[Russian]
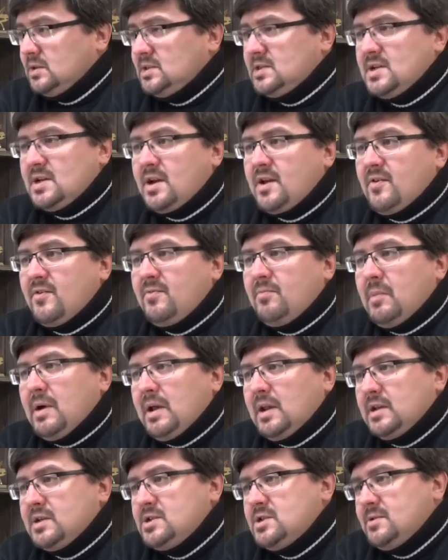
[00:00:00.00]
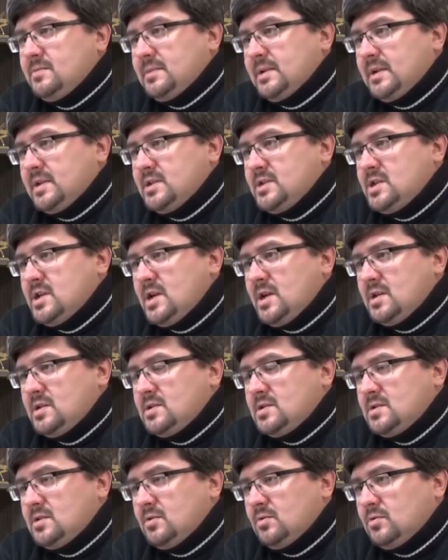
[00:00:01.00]
церковь мало чем
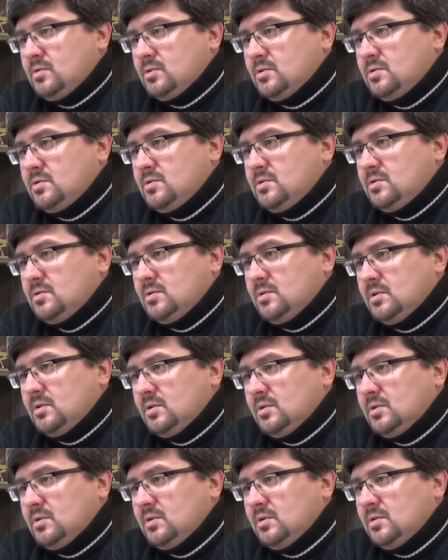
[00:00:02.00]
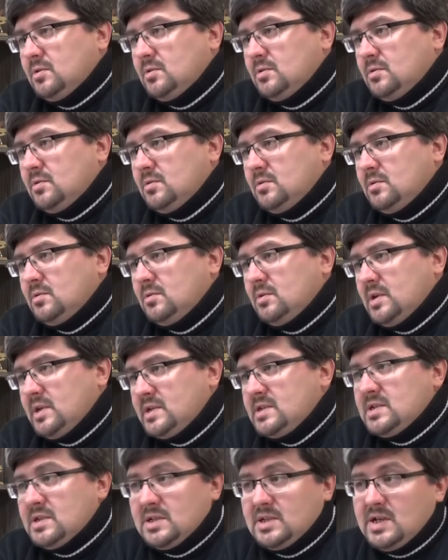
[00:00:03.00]
отличается от э,
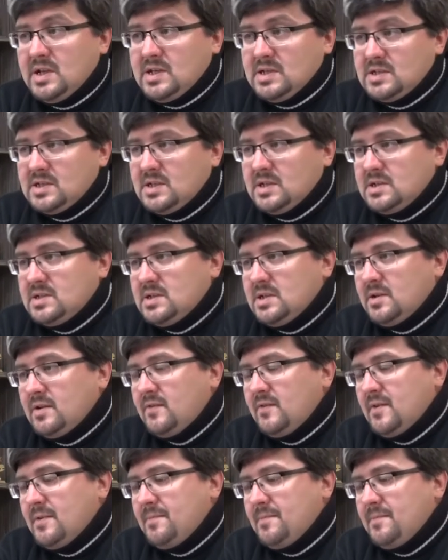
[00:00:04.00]
Александрийской церкви.